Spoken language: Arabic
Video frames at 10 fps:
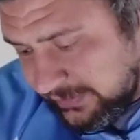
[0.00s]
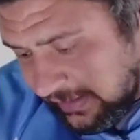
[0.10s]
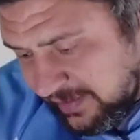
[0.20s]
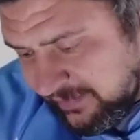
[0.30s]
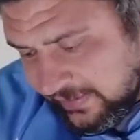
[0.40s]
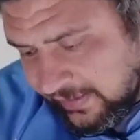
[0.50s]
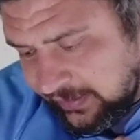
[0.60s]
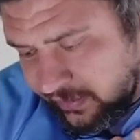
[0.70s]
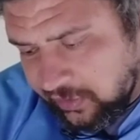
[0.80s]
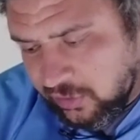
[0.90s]
أنت ليس
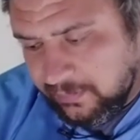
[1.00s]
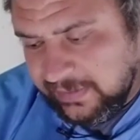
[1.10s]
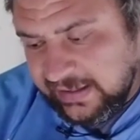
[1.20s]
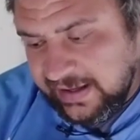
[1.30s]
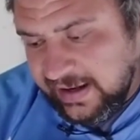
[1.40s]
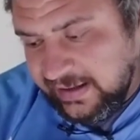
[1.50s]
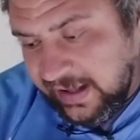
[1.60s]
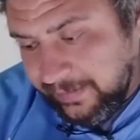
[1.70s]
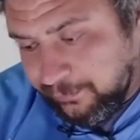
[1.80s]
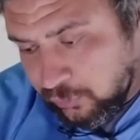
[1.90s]
لديك اللياقة البدنية
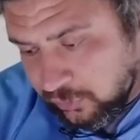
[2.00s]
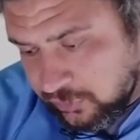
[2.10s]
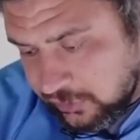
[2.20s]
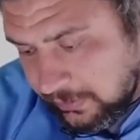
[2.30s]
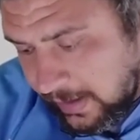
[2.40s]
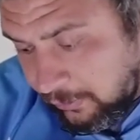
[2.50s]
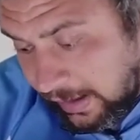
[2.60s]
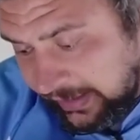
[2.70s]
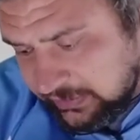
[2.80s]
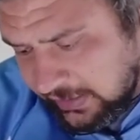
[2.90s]
للاعب كرة قدم أو
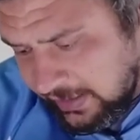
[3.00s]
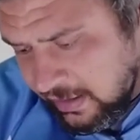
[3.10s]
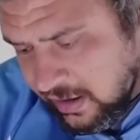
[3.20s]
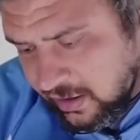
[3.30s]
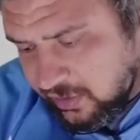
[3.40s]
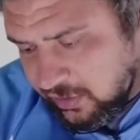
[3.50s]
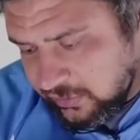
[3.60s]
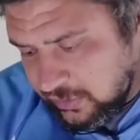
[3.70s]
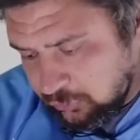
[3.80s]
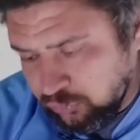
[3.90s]
حتى
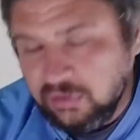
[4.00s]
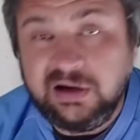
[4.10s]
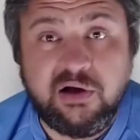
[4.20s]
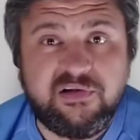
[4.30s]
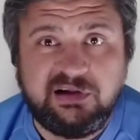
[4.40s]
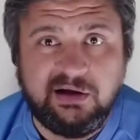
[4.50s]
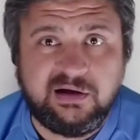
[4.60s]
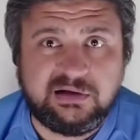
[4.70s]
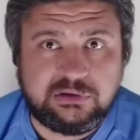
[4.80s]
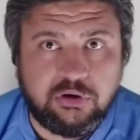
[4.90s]
الرياضي اللي تقول أنه
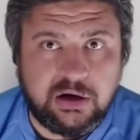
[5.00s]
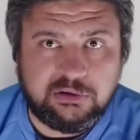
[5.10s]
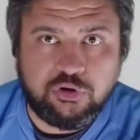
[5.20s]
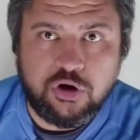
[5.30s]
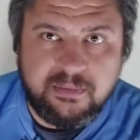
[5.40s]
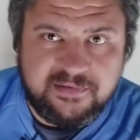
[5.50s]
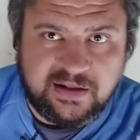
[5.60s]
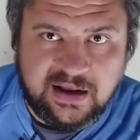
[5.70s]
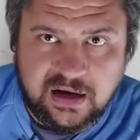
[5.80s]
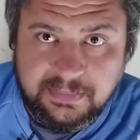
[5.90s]
يستحق التواجد الله
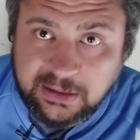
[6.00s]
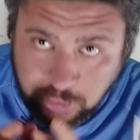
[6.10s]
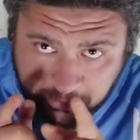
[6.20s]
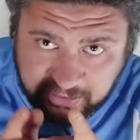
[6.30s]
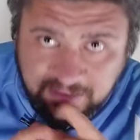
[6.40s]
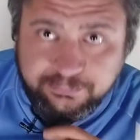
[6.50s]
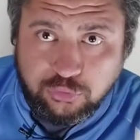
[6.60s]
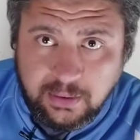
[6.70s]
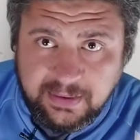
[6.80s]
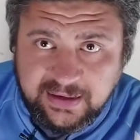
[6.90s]
بالصلاة على النبي أنت عمرك لعبت
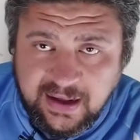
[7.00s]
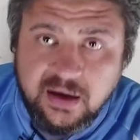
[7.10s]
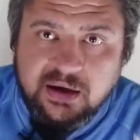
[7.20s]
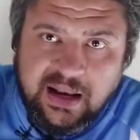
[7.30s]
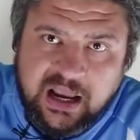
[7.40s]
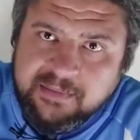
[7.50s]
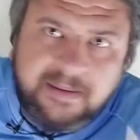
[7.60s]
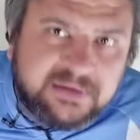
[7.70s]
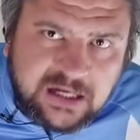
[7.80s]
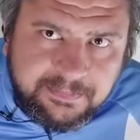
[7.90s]
كرة قبل كده؟ لا
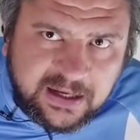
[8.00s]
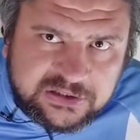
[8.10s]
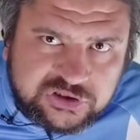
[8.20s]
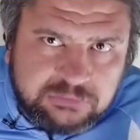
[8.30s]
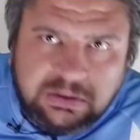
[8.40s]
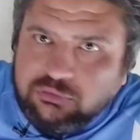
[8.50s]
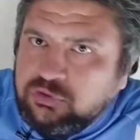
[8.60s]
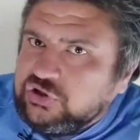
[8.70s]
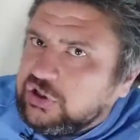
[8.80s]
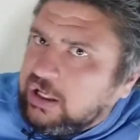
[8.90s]
يبقى ما تهبطش ما
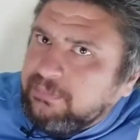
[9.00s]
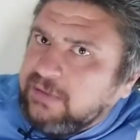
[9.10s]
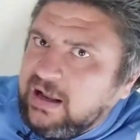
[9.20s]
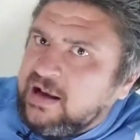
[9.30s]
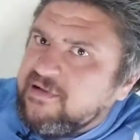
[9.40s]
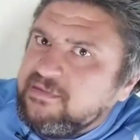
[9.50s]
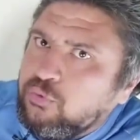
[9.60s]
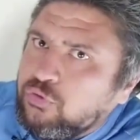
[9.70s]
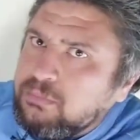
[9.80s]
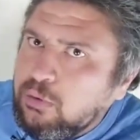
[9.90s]
تقوليش اللعيب ده
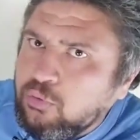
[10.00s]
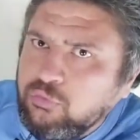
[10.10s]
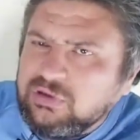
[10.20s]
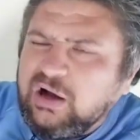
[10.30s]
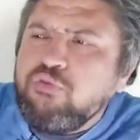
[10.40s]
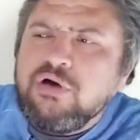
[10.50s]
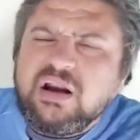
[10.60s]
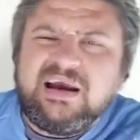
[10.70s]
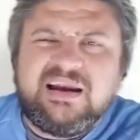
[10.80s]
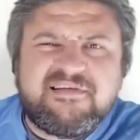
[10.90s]
لازم يكون موجود هو
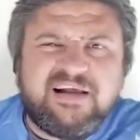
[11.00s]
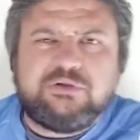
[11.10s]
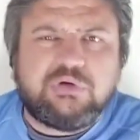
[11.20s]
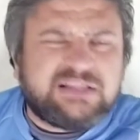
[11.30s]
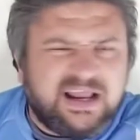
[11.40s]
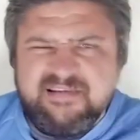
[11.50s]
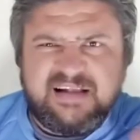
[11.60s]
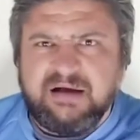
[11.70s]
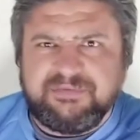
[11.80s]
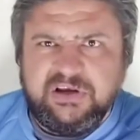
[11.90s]
الراجل رسالته واضحة
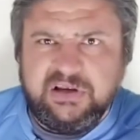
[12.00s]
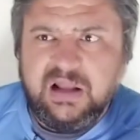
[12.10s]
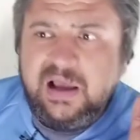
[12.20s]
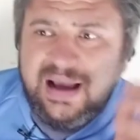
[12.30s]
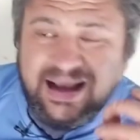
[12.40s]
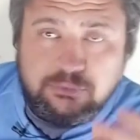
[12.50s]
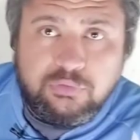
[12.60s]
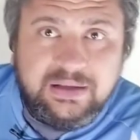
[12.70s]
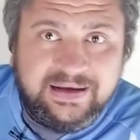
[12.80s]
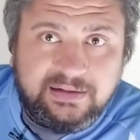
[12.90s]
للصحفيين
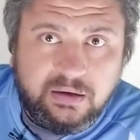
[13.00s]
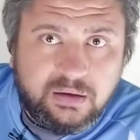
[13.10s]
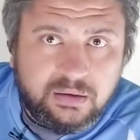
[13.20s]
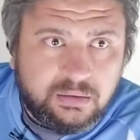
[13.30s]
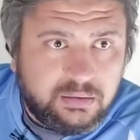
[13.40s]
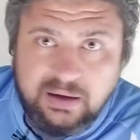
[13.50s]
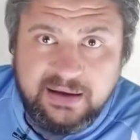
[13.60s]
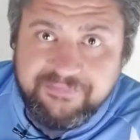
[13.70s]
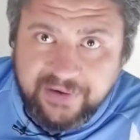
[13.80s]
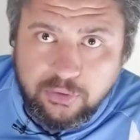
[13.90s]
هتقول لي إيه ده؟
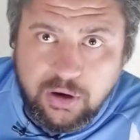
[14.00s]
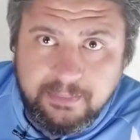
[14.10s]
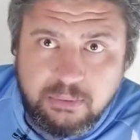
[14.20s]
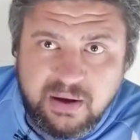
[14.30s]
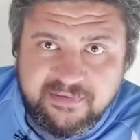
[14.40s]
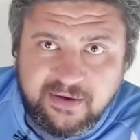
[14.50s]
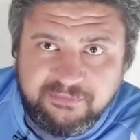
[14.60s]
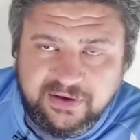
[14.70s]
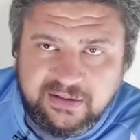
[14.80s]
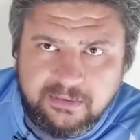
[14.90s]
ينفع اللي هو عمله مع
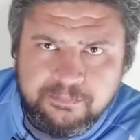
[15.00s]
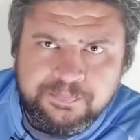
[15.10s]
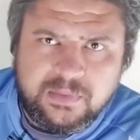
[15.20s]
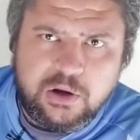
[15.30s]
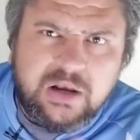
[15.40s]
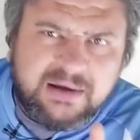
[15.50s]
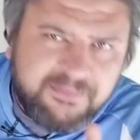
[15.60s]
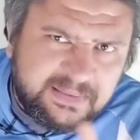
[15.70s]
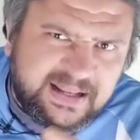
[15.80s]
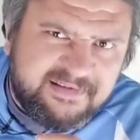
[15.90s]
الصحفيين ده اقول لك
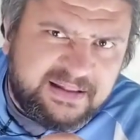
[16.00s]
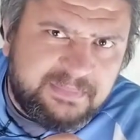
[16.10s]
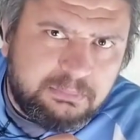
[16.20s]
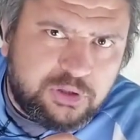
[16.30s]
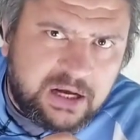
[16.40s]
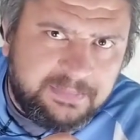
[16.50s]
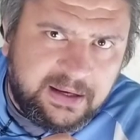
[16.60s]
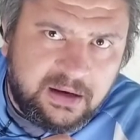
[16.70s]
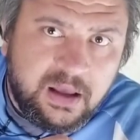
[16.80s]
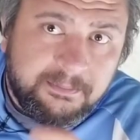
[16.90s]
في مدرستين من
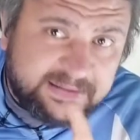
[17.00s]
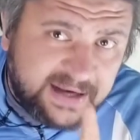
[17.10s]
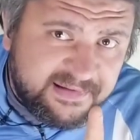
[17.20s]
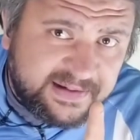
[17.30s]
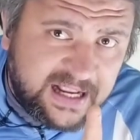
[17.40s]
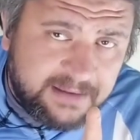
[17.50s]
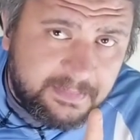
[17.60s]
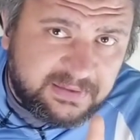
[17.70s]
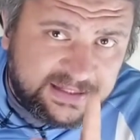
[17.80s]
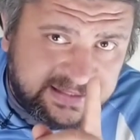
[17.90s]
المدربين مدرسه
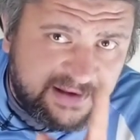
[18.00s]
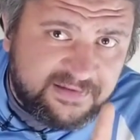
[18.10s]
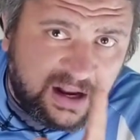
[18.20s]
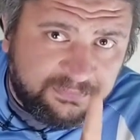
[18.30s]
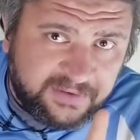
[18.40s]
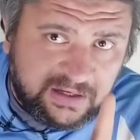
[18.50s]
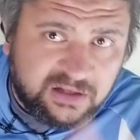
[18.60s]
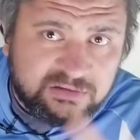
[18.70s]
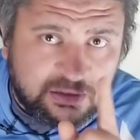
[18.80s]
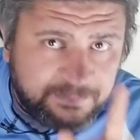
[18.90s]
دايما بتحتاج
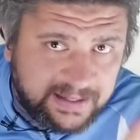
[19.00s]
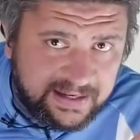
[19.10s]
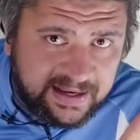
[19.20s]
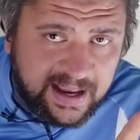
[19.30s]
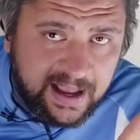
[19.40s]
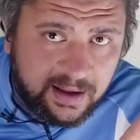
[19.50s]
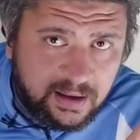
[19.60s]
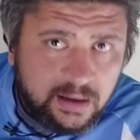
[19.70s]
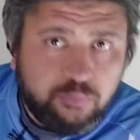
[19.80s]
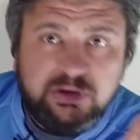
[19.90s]
الصحفيين للتطبيل
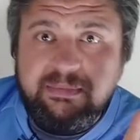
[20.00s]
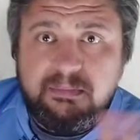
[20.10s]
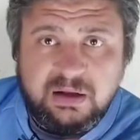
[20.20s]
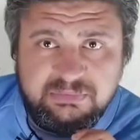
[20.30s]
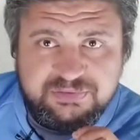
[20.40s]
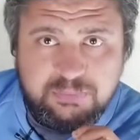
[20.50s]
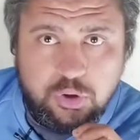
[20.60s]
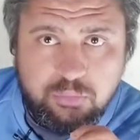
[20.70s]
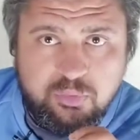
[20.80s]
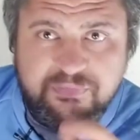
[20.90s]
ليها ودي بالماضي مش
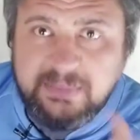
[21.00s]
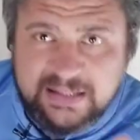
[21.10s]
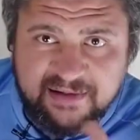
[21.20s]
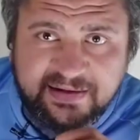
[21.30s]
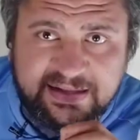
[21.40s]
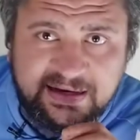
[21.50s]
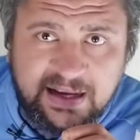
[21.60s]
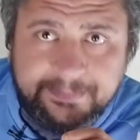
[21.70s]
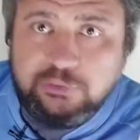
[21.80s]
منهم وفي مدرسه تانية